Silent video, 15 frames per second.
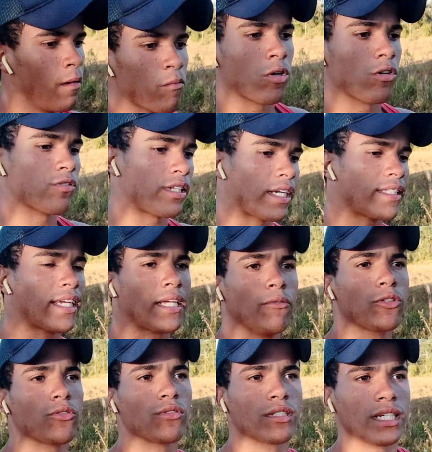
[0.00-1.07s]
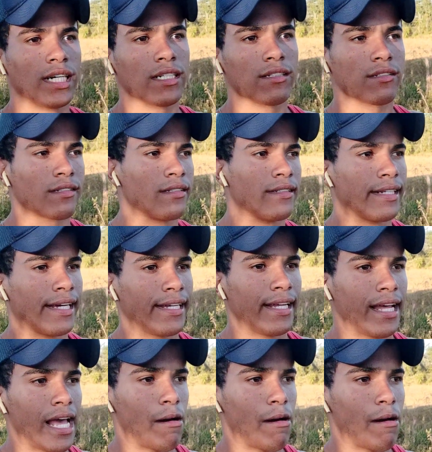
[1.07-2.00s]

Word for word: Porque eu sei que daqui a muitos anos, né,